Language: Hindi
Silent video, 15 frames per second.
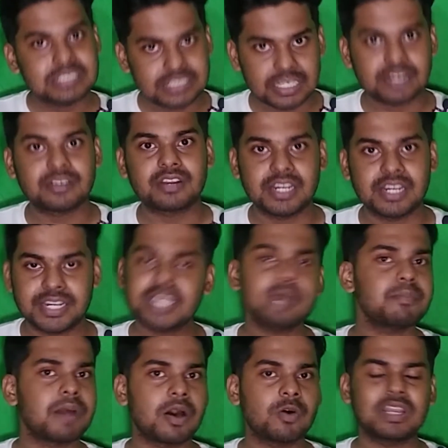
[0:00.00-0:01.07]
जनरली ठीक है
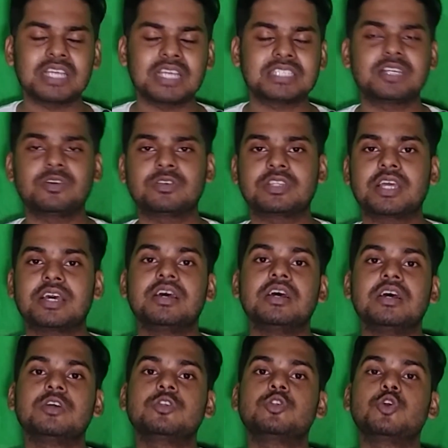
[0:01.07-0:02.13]
माहौल ऐसे ही होता है
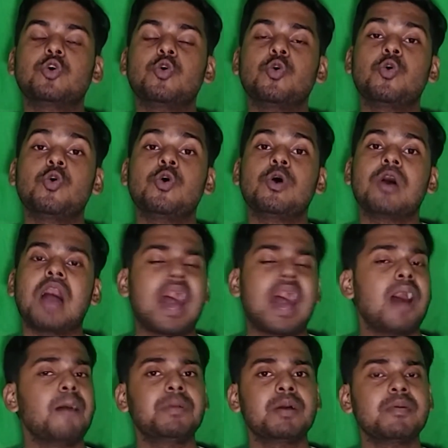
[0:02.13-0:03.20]
तो
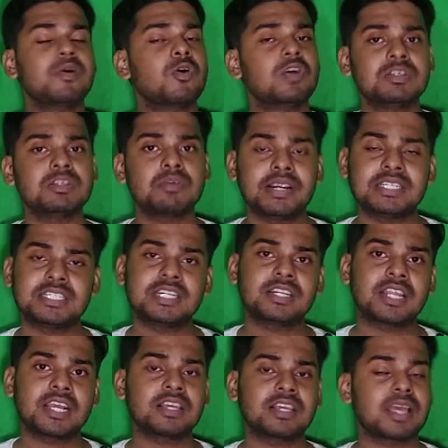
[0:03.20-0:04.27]
आपका भी कॉलेज में सेट
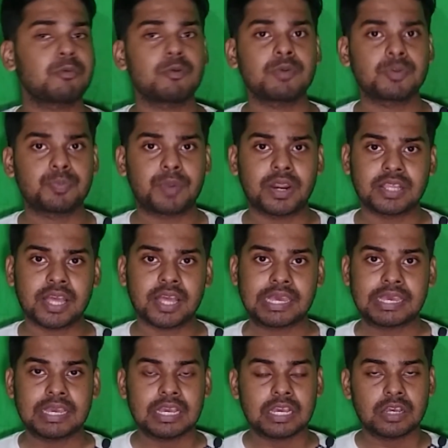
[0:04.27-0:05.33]
रहेगा कि आपको बस पढ़ना है
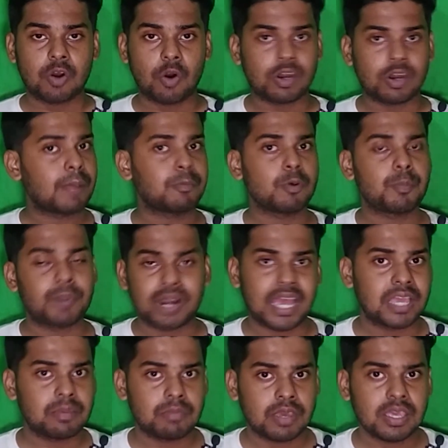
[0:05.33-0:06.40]
और आपको
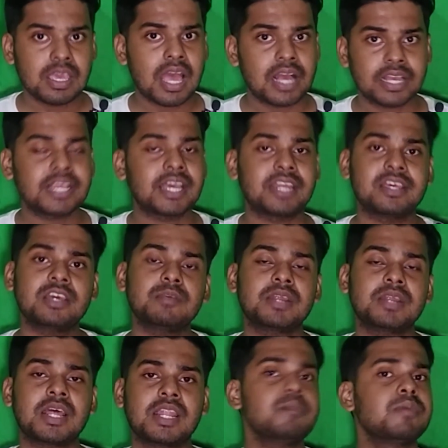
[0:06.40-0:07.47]
पढ़ाई में ही आगे करियर
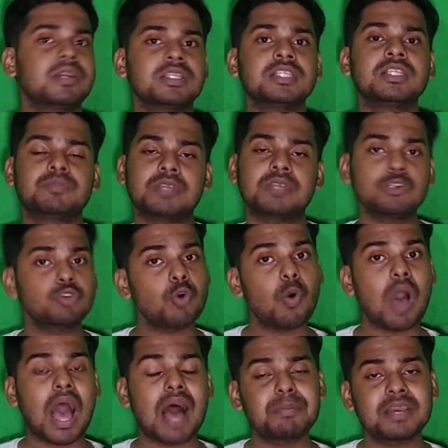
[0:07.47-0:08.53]
बनाने मरते दम तक तो
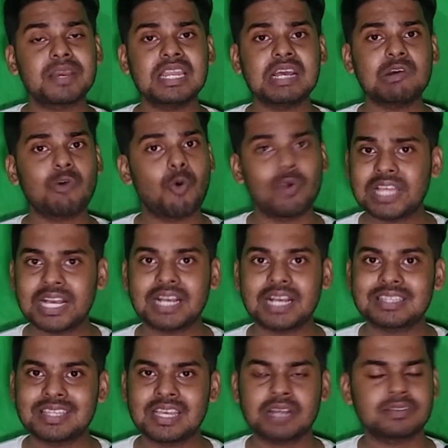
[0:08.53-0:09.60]
आपके लिए कोई दिक्कत
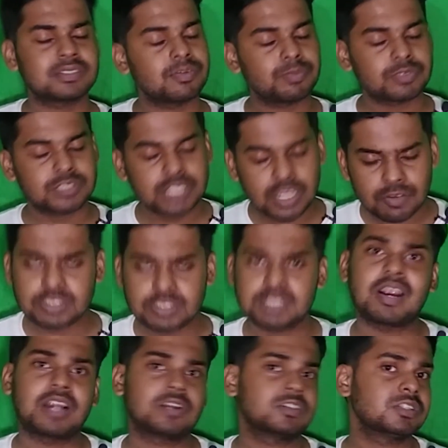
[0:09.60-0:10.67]
नहीं है सिर्फ सिर्फ और सिर्फ
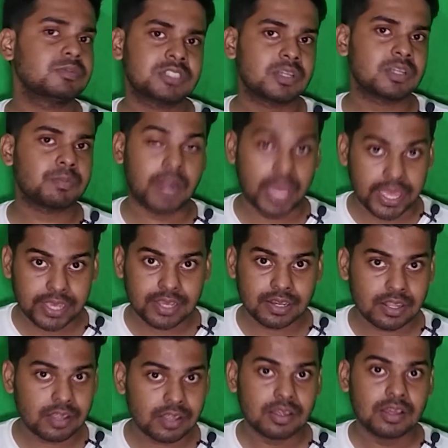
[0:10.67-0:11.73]
आठवें सेमेस्टर पढ़ाई
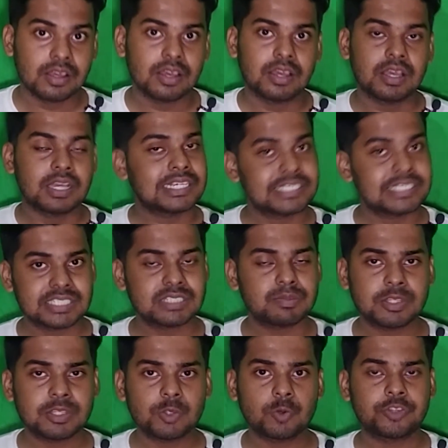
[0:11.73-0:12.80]
करना किसी से
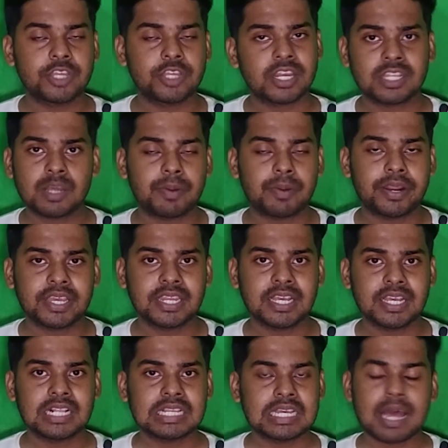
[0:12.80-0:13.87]
मत दोस्ती करना पढ़ के
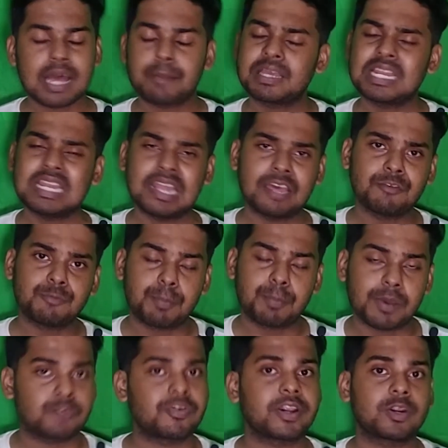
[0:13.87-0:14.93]
निकल जाना आपके लिए लाइफ
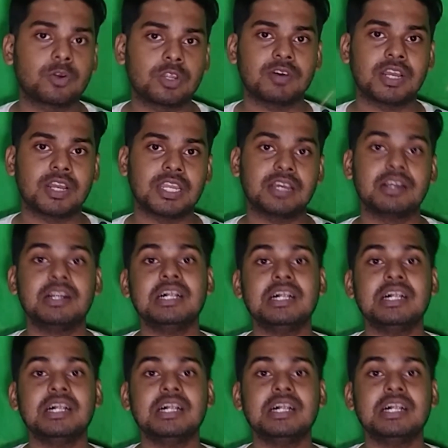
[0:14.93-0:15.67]
परफेक्ट होने वाली है